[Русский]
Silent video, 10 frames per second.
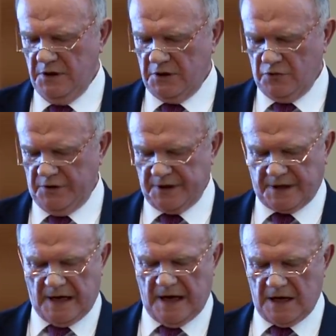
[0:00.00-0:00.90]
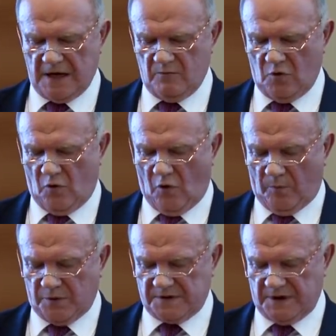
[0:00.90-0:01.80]
и уникальным
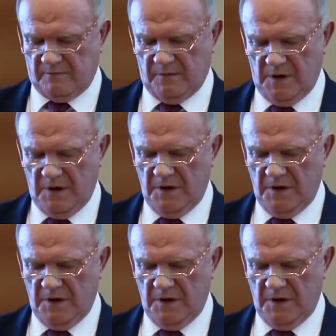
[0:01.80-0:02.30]
опытом.